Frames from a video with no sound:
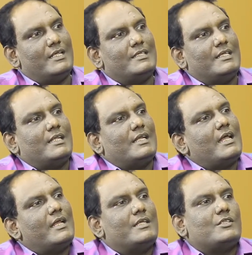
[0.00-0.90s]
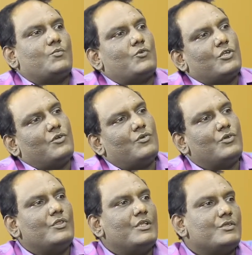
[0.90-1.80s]
అది సీనియర్గా ఆయనకి సపోర్ట్గా
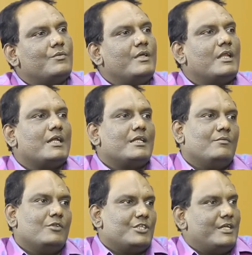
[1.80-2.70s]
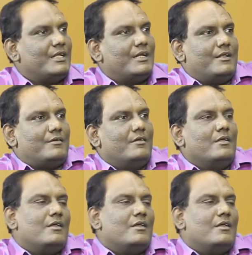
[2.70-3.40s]
ఉంటుంది సో మీరు ఆ టీంలో చేయండి అన్నారు